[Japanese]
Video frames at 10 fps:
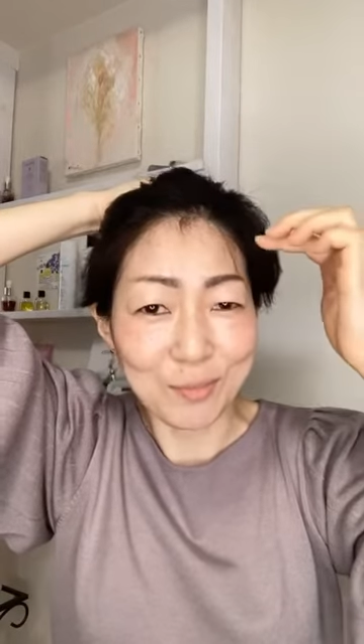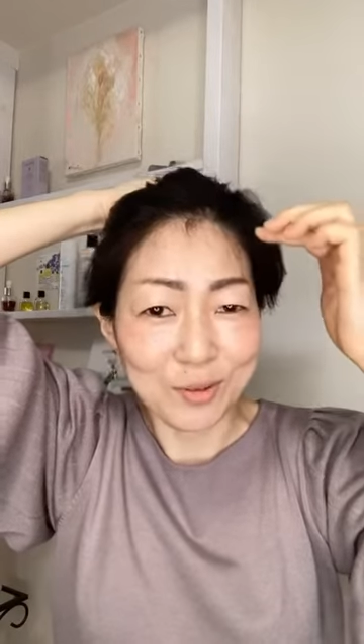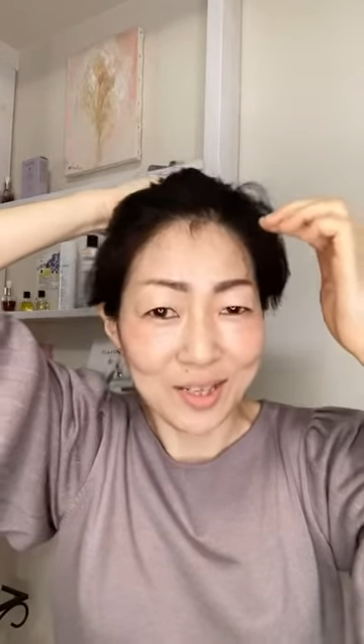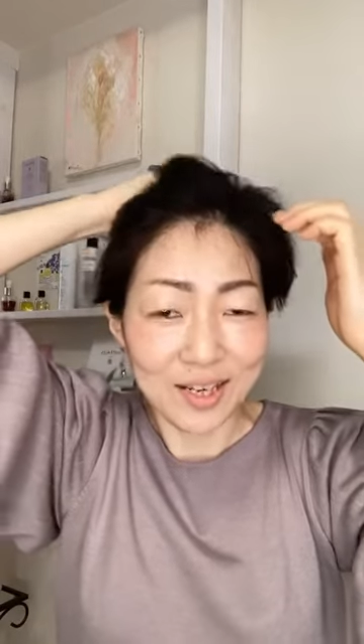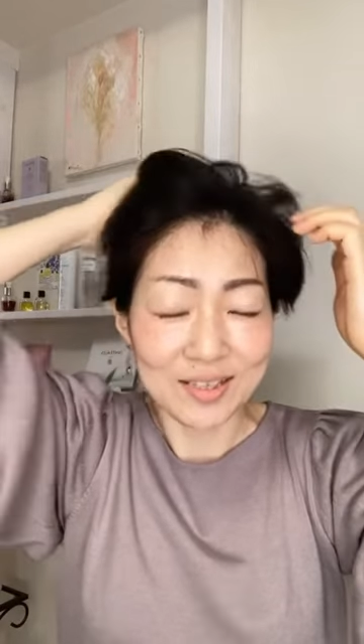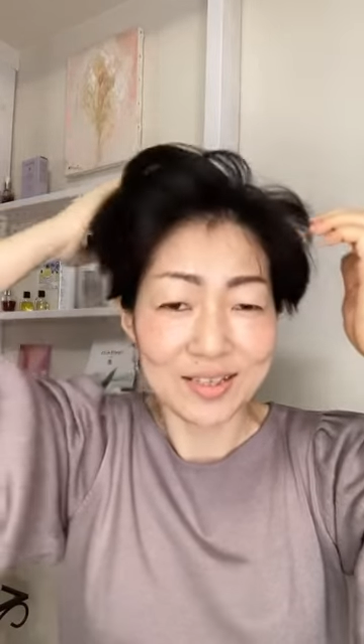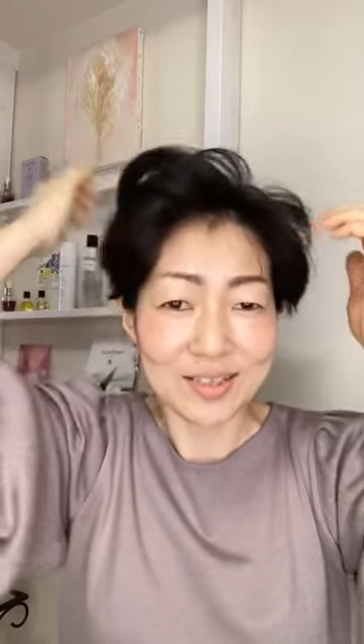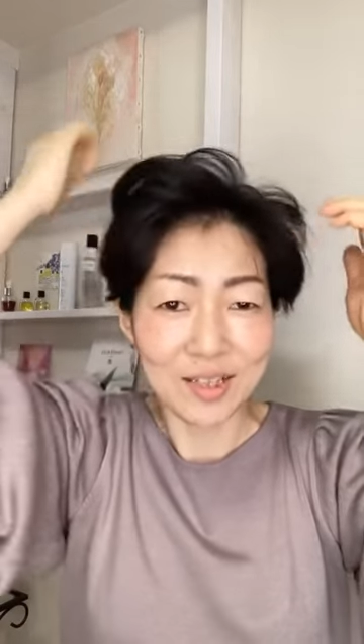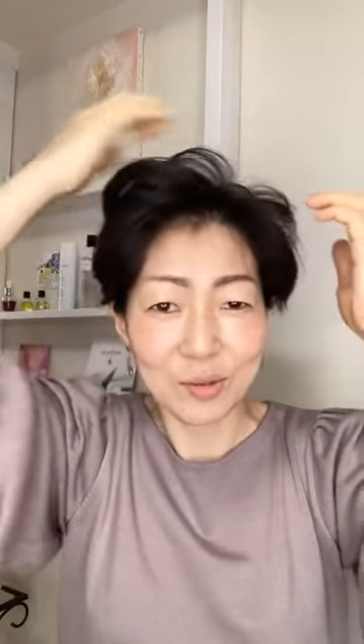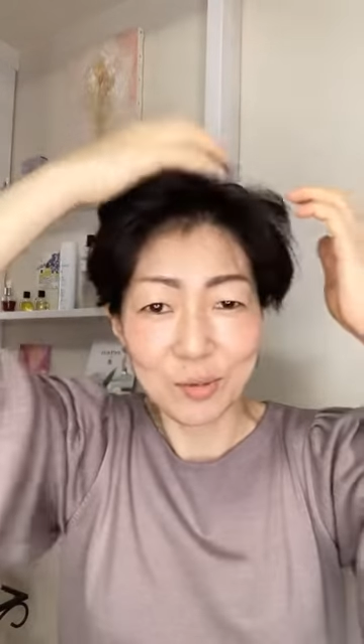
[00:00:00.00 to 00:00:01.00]
も大
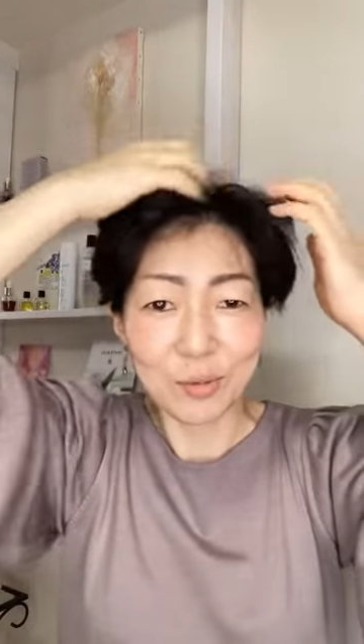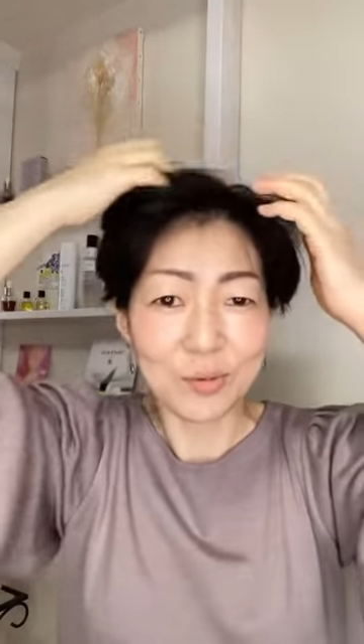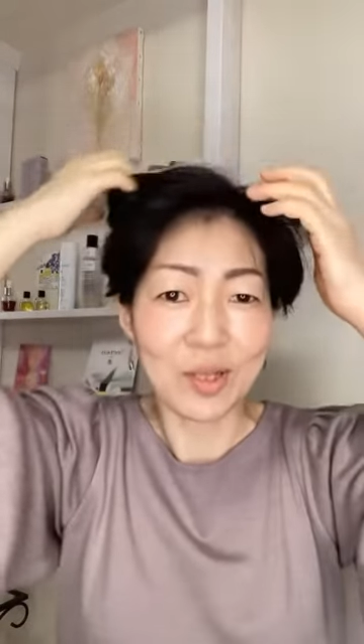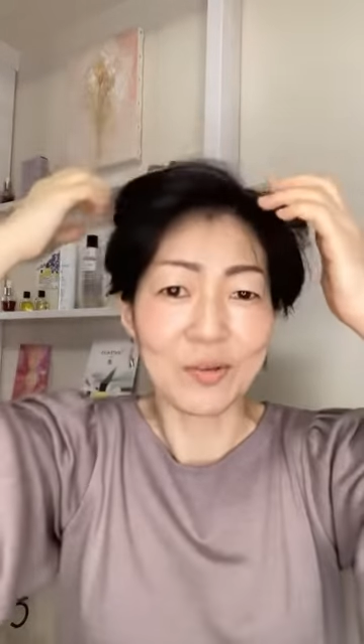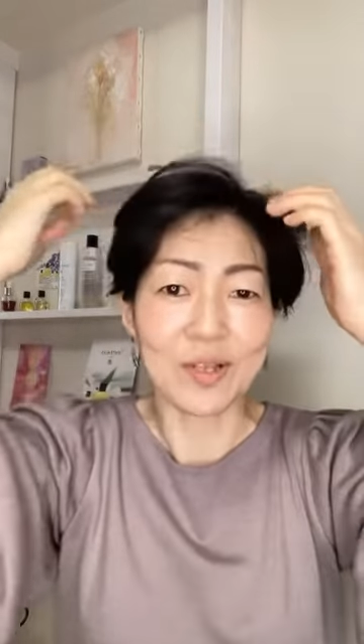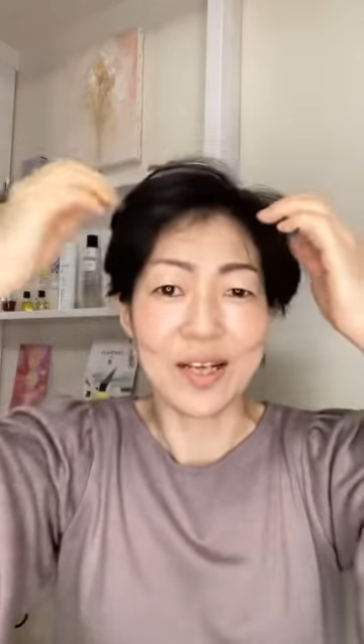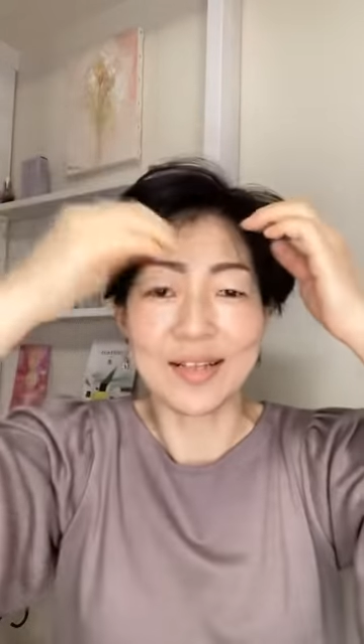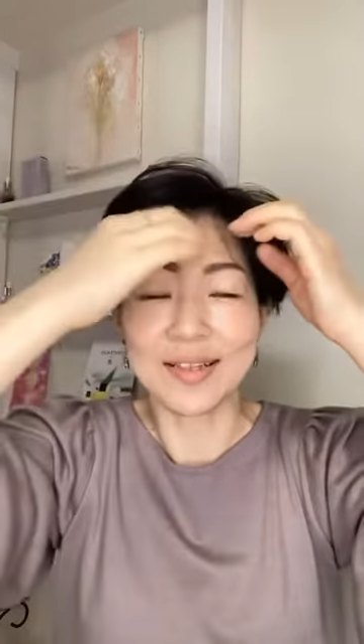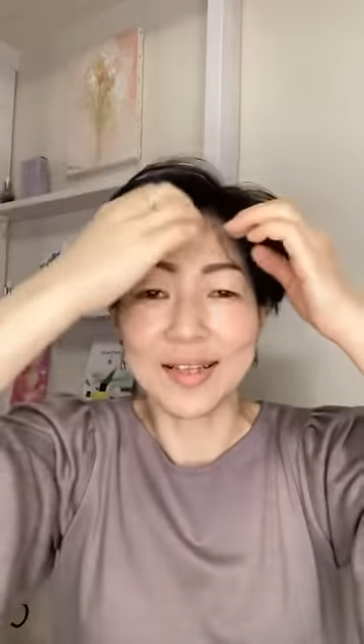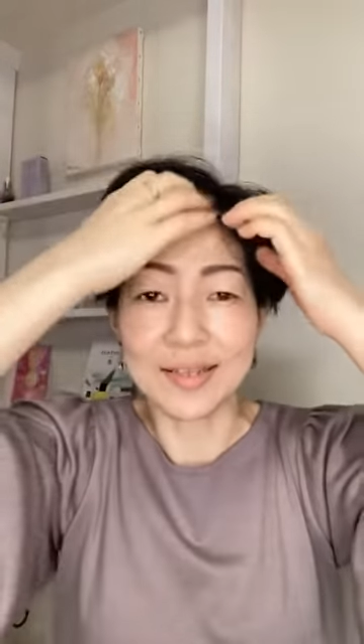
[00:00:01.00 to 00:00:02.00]
切なところなのでやっ
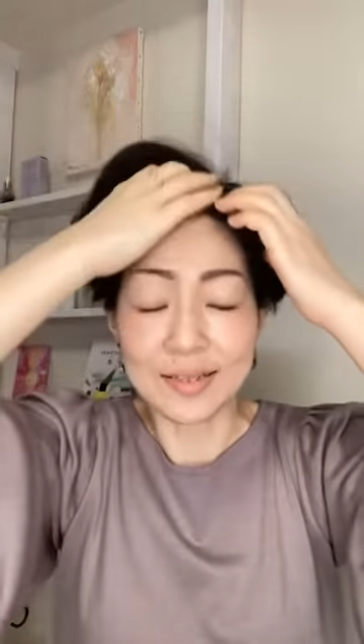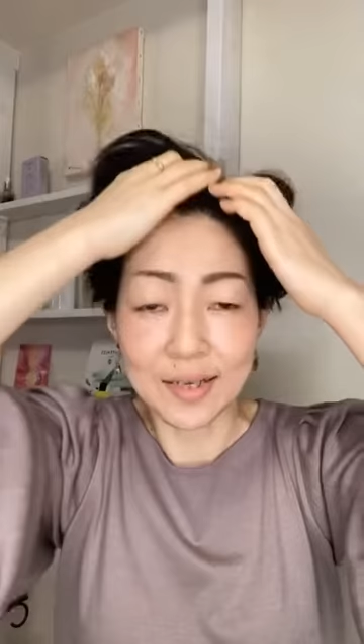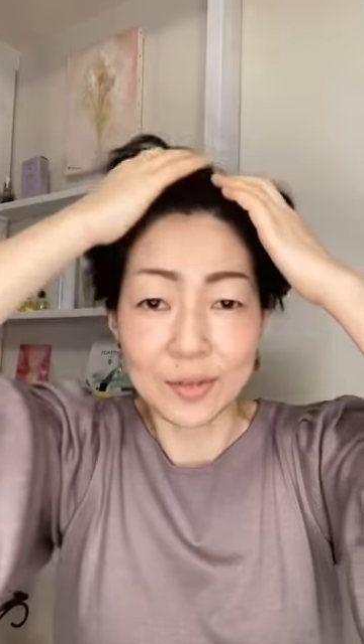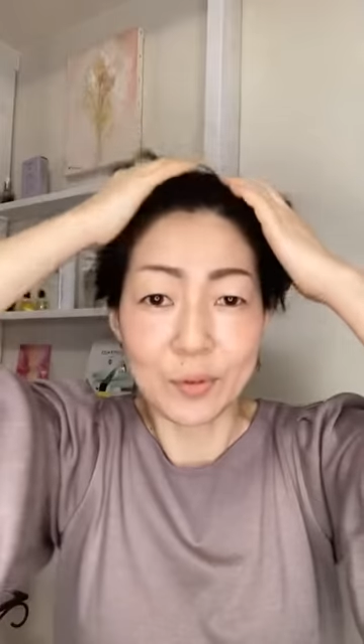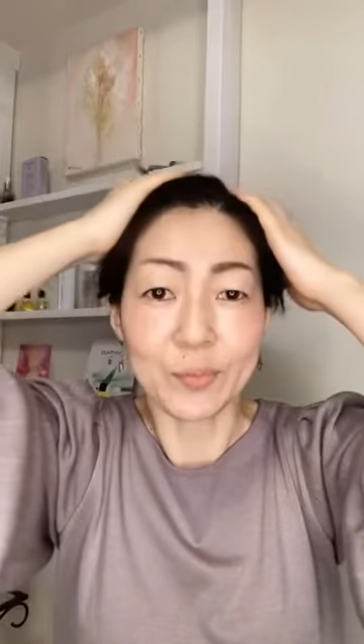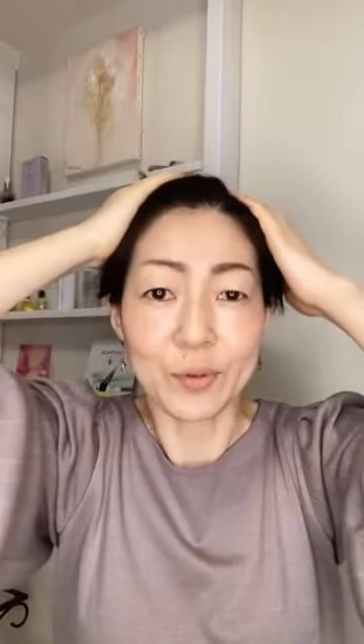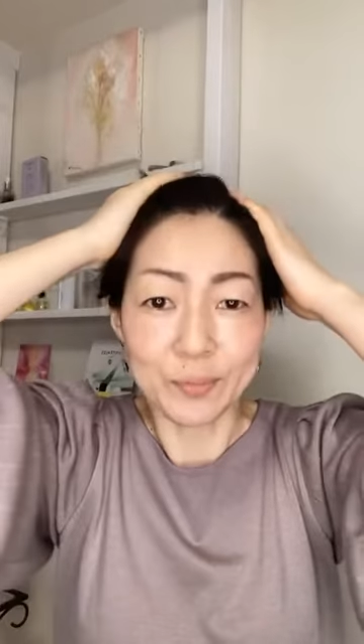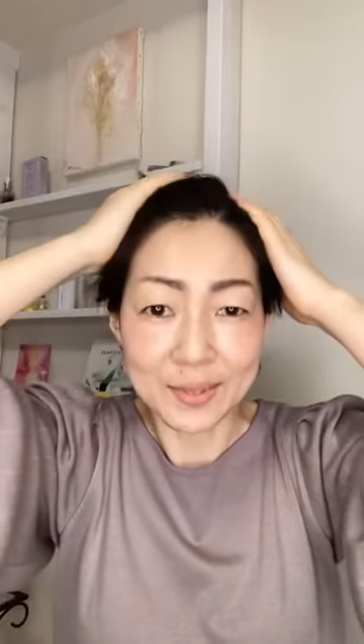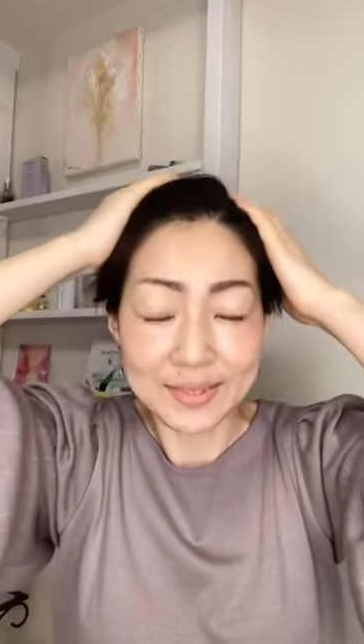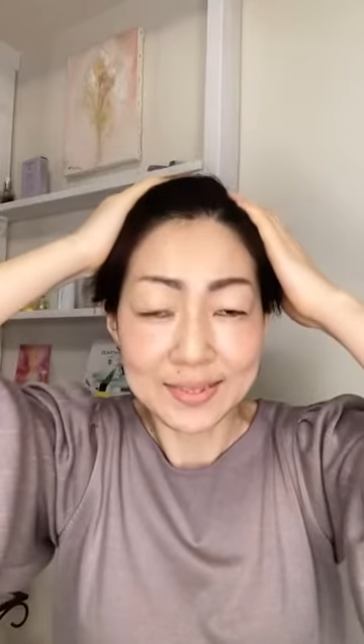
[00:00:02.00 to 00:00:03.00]
ていきたいと思い
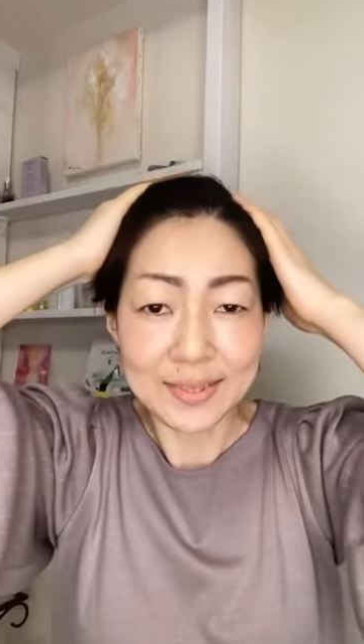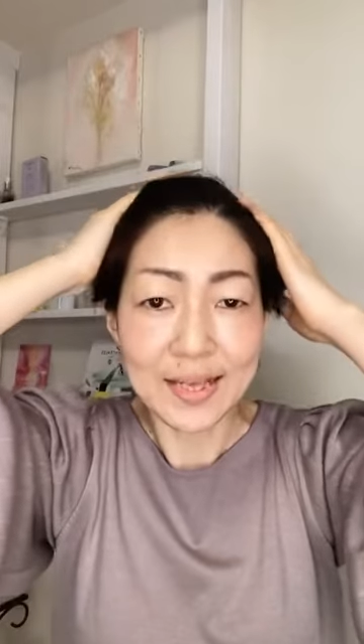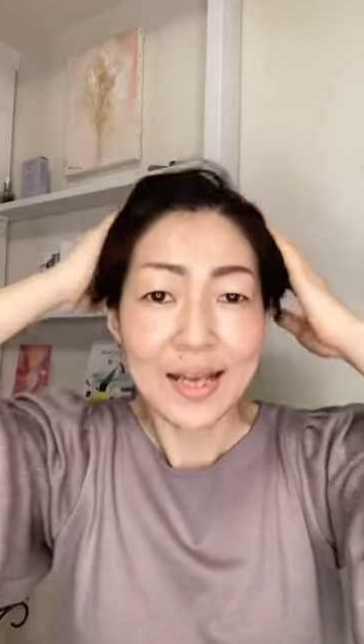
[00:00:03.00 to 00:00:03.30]
ます